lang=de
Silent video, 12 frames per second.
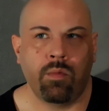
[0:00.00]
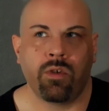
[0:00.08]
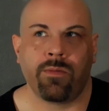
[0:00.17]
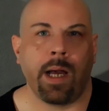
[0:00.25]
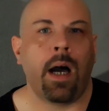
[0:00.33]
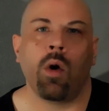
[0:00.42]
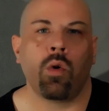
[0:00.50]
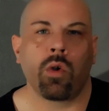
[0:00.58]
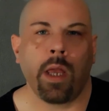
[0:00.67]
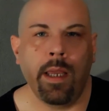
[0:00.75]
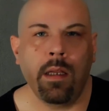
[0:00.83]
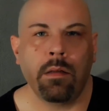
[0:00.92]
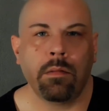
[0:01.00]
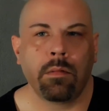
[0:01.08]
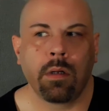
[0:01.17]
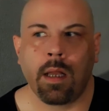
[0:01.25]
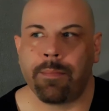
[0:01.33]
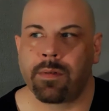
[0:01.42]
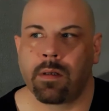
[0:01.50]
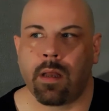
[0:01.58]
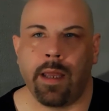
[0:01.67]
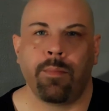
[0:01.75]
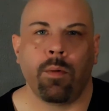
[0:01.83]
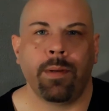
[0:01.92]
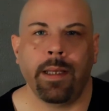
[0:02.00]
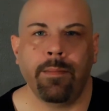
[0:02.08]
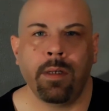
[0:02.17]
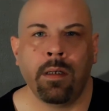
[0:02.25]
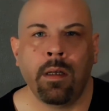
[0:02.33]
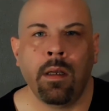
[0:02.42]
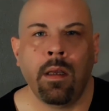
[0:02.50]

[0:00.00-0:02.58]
das war auch okay, gab es keine Probleme.